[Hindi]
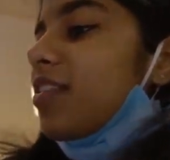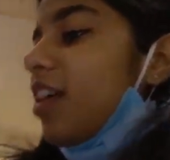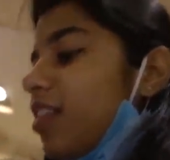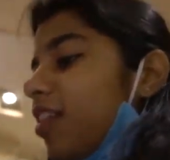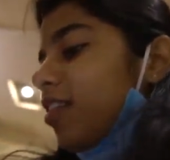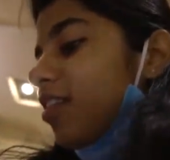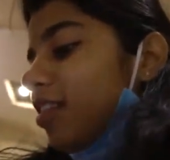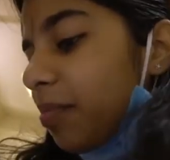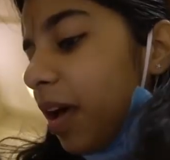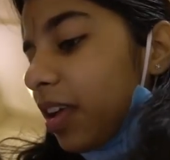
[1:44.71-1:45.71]
घर जाते जाते
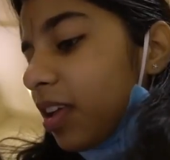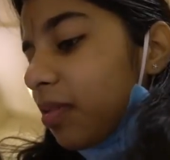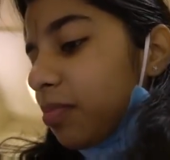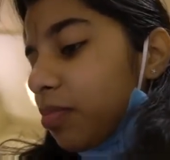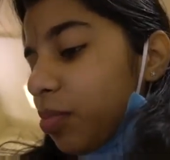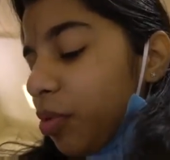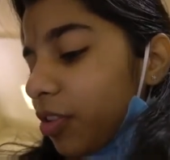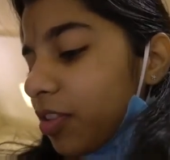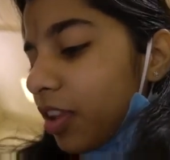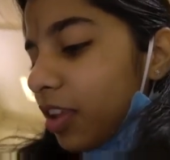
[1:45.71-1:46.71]
पैकिंग भी
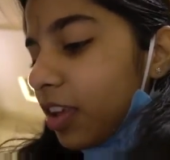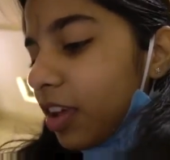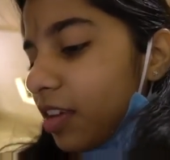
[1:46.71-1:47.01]
बहुत सही किया